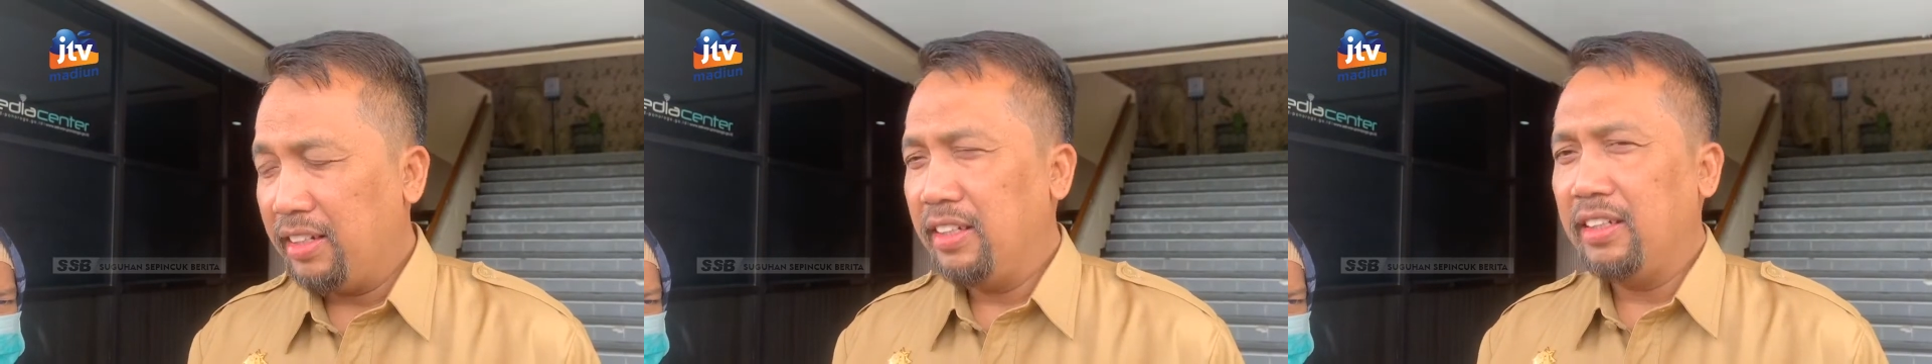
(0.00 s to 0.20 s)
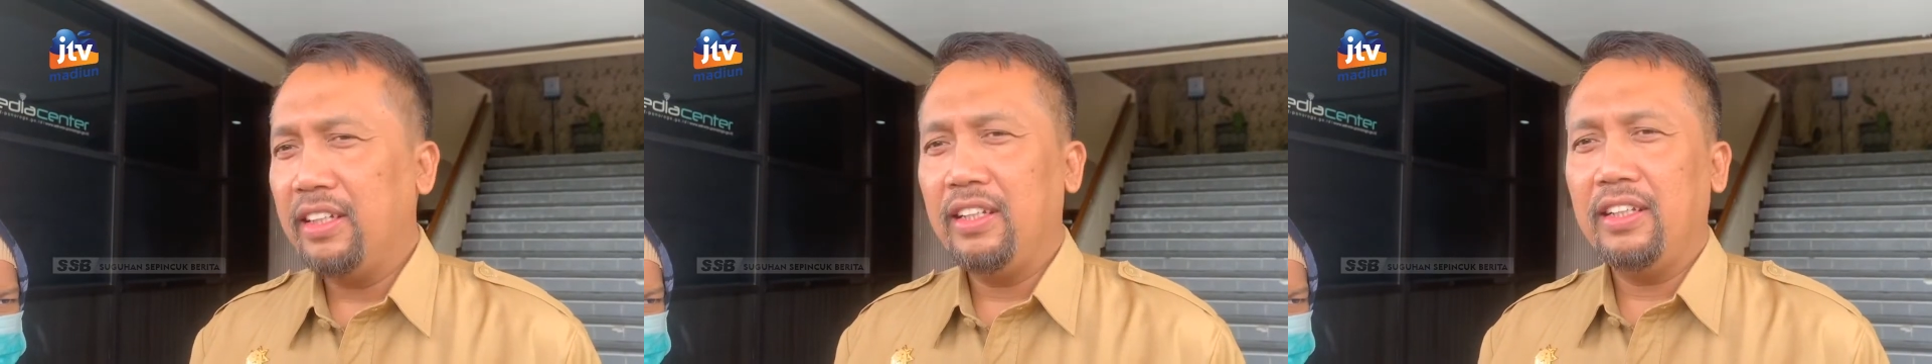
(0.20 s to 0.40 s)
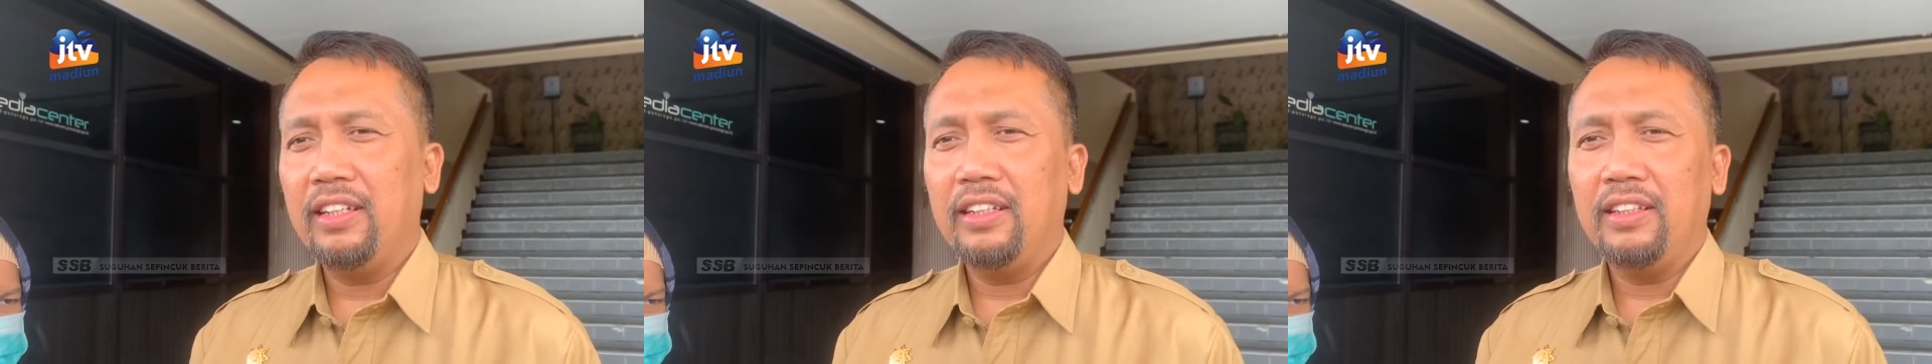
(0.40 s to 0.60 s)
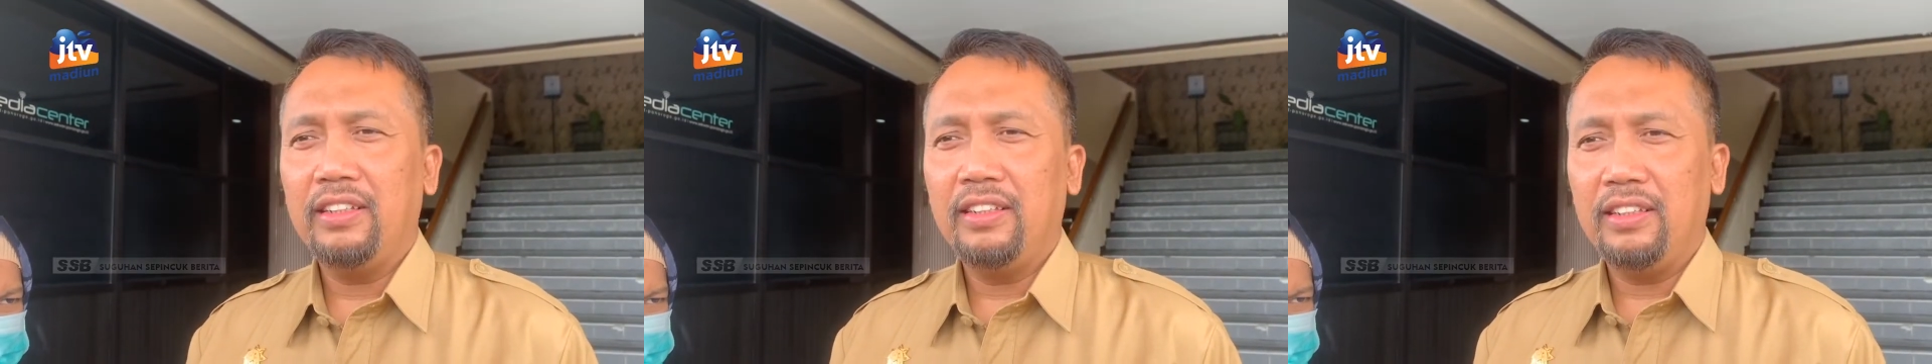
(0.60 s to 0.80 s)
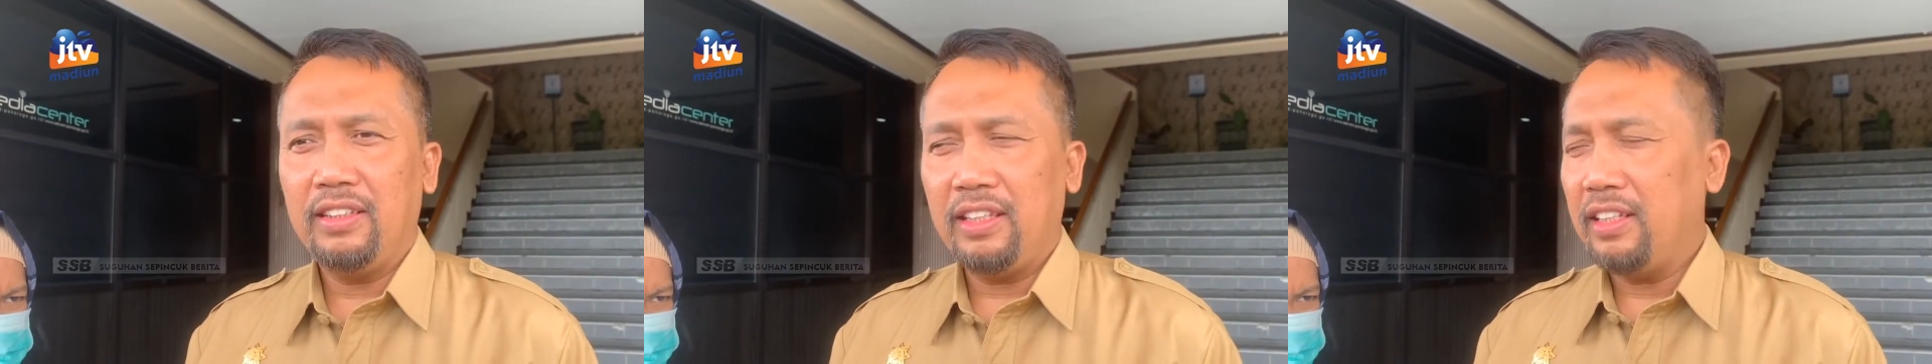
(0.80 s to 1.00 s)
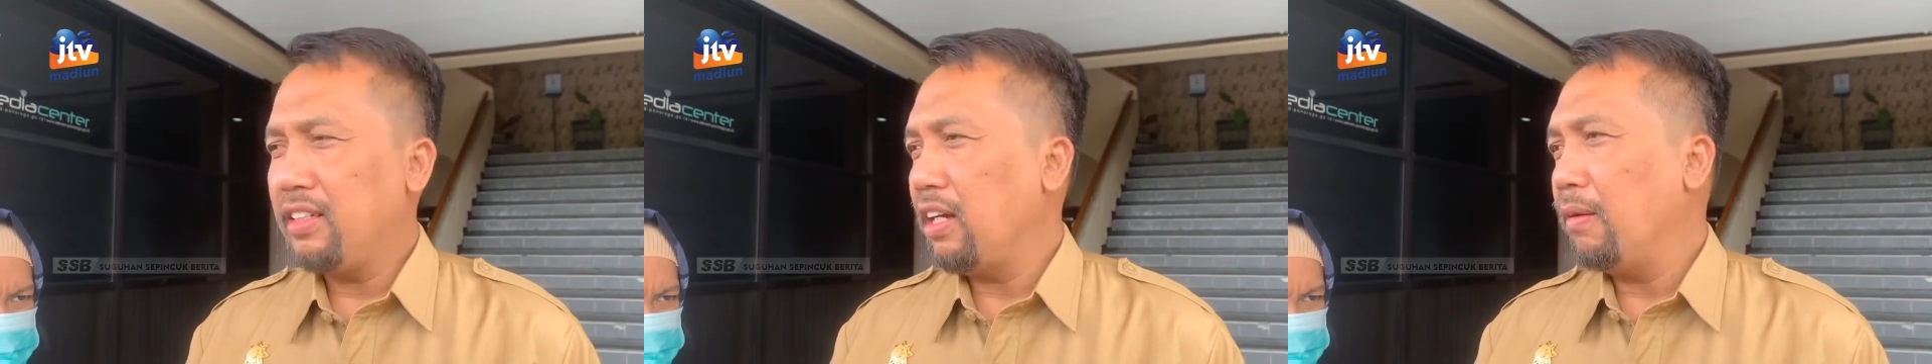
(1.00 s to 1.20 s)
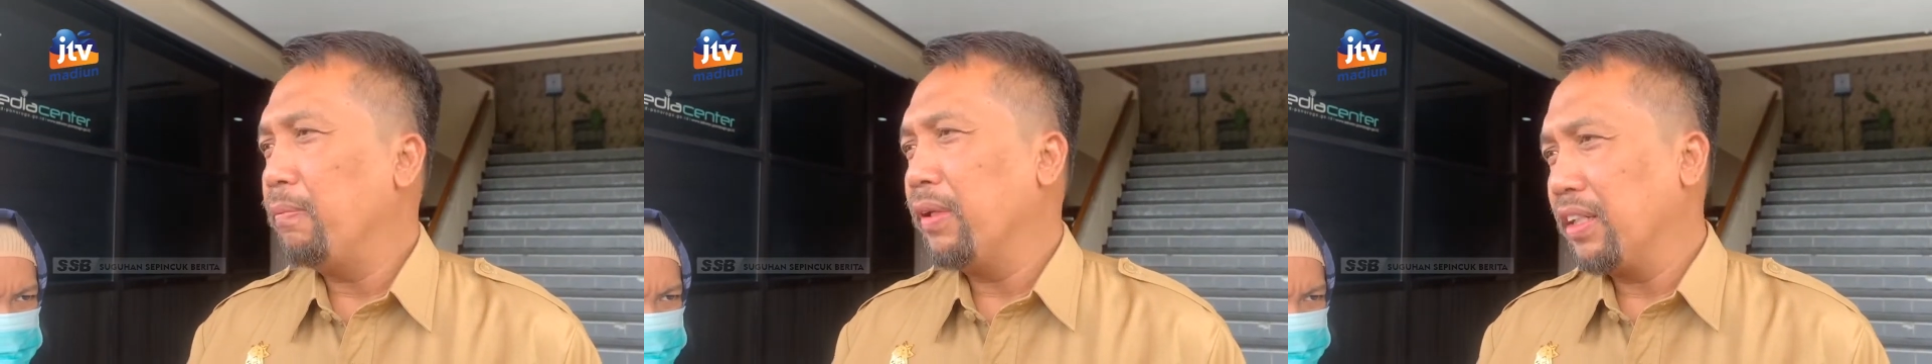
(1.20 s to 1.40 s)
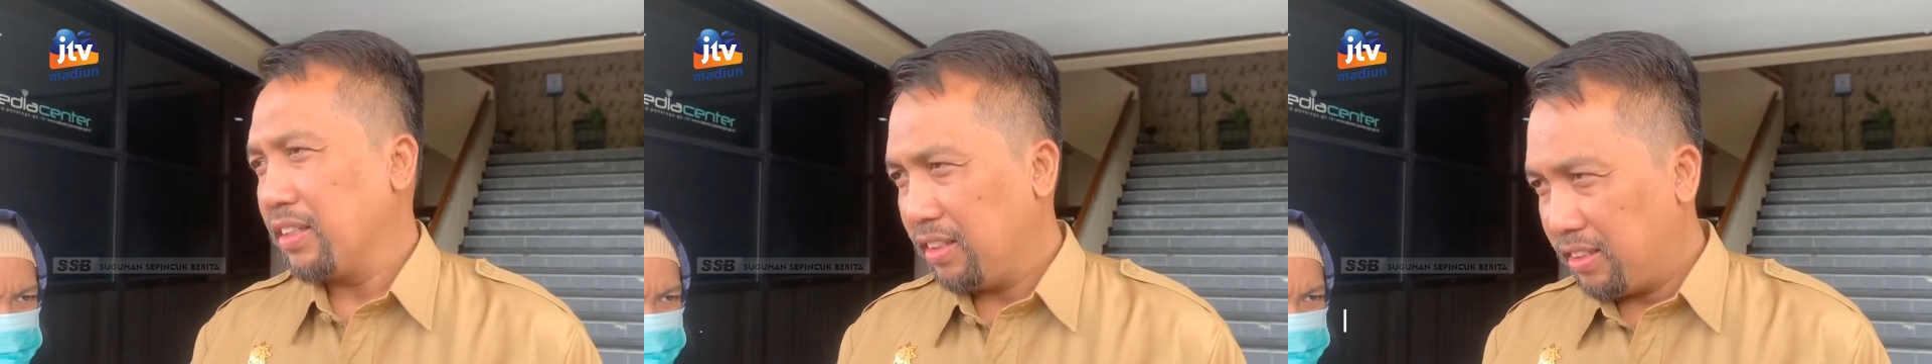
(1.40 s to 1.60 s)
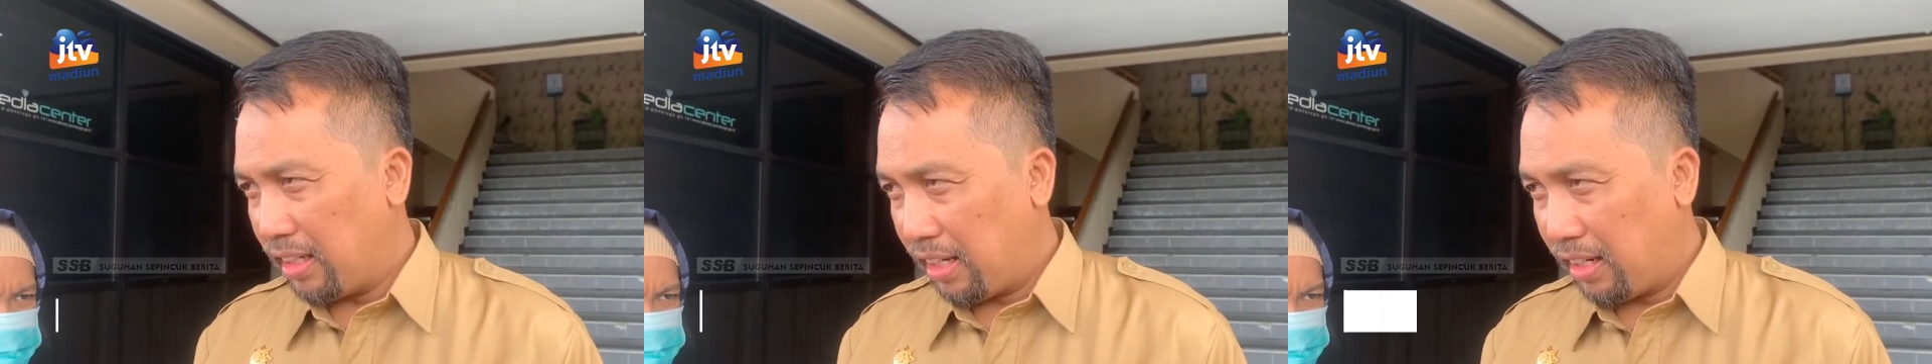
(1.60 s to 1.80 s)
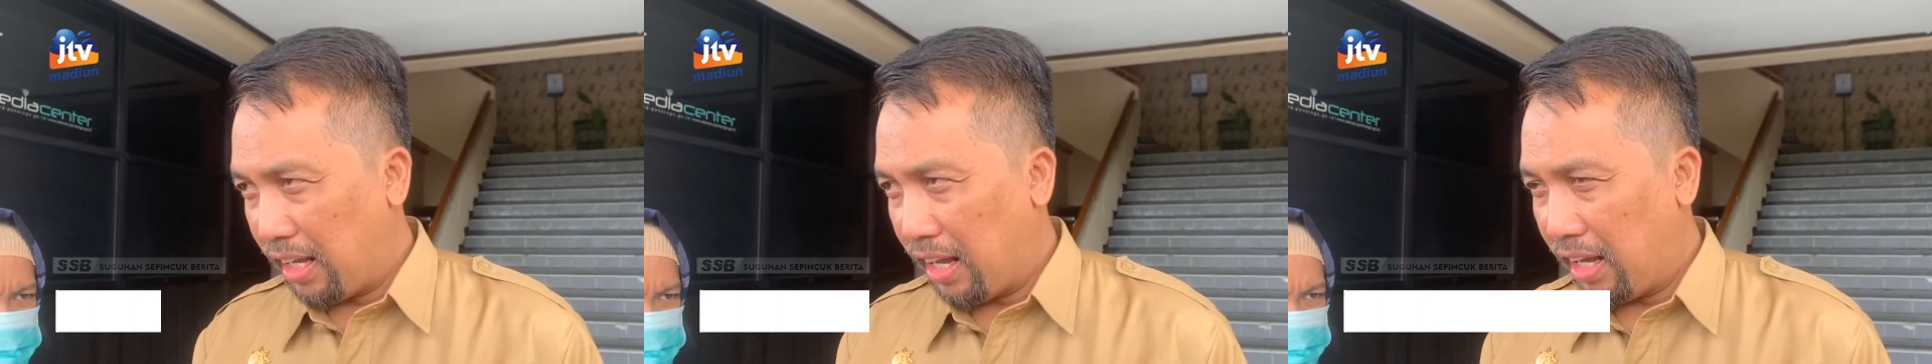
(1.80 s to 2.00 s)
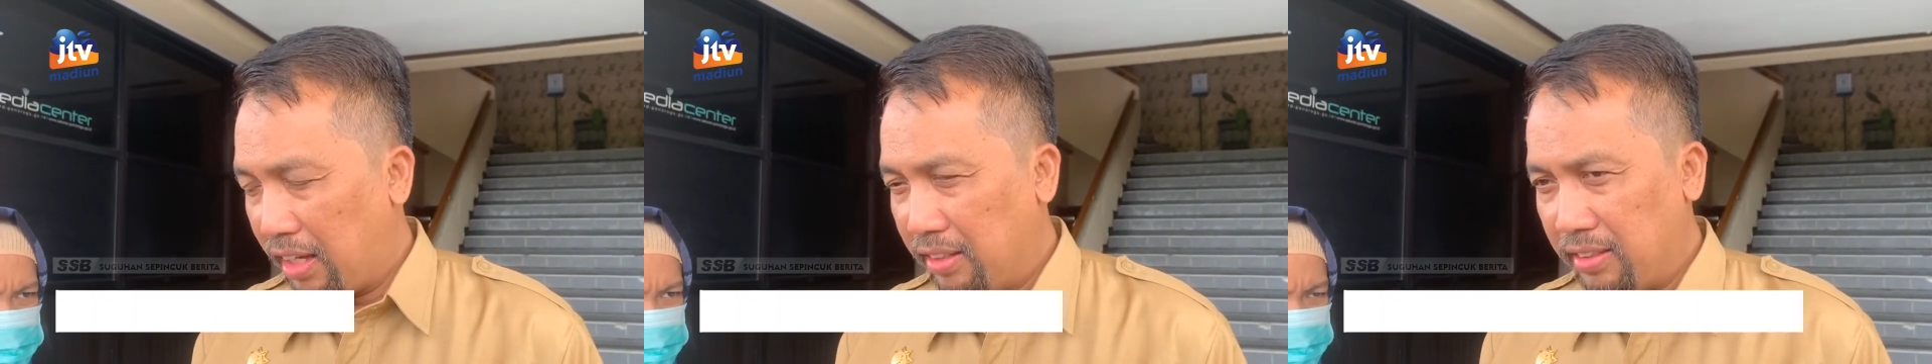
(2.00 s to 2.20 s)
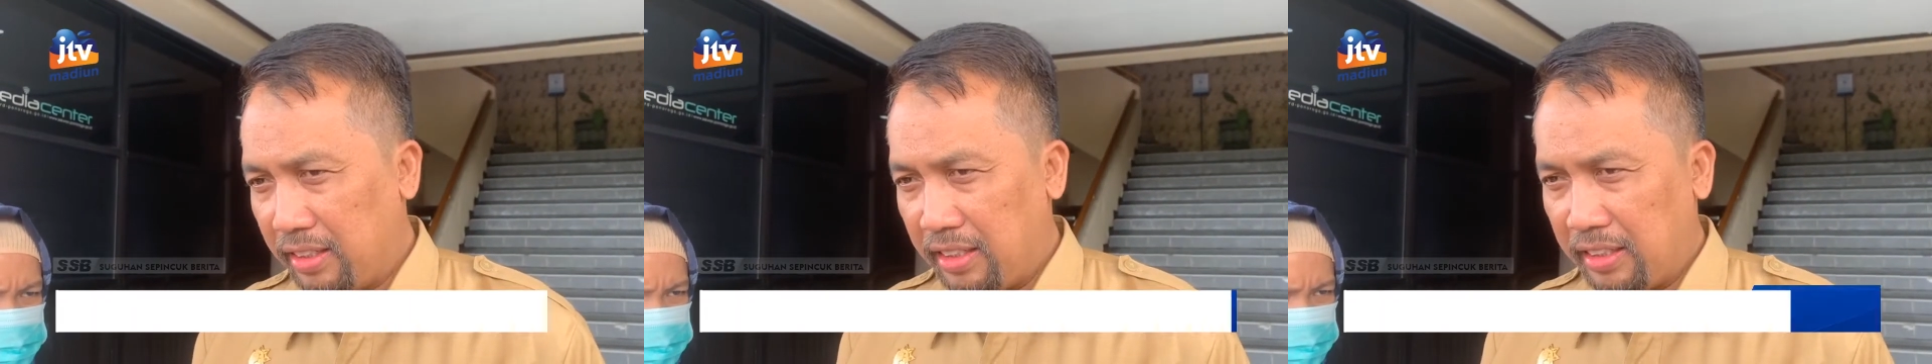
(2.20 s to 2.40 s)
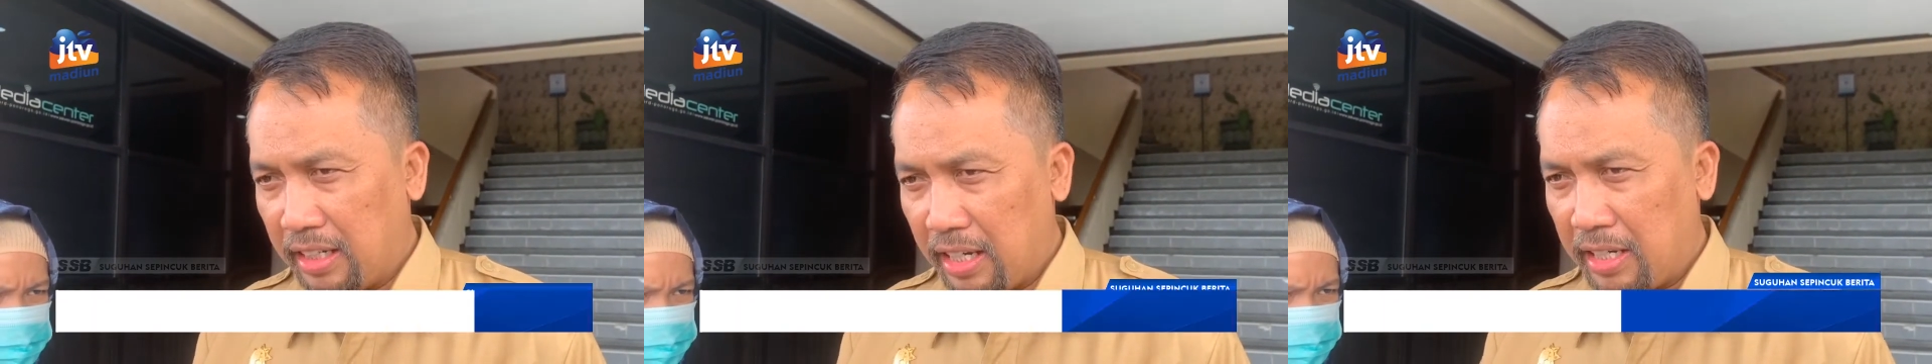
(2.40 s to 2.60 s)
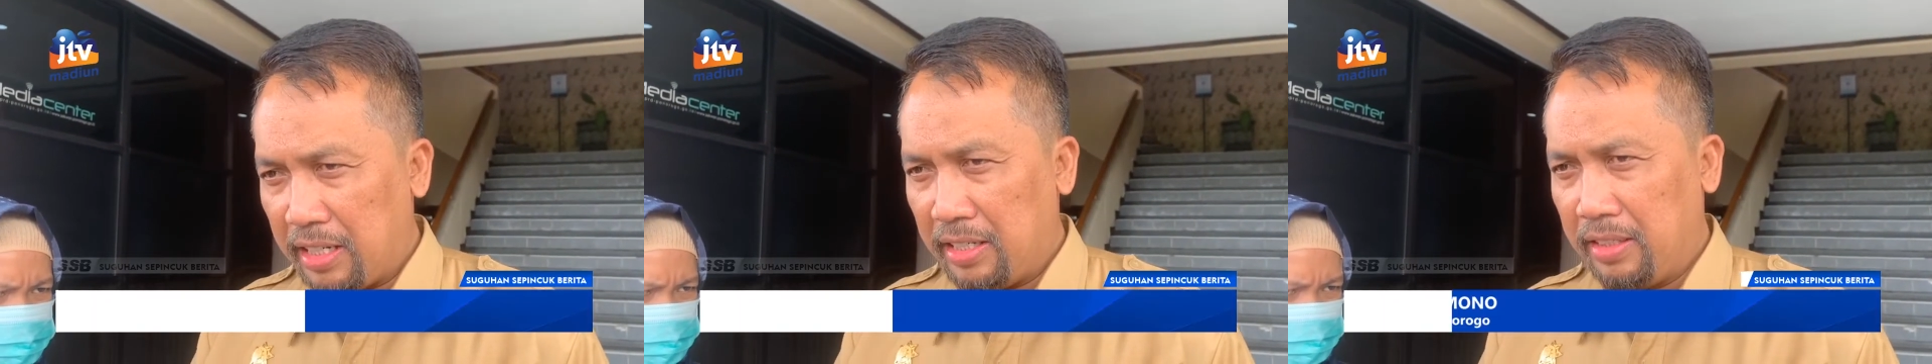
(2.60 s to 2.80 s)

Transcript: ini tidak bergejala sehingga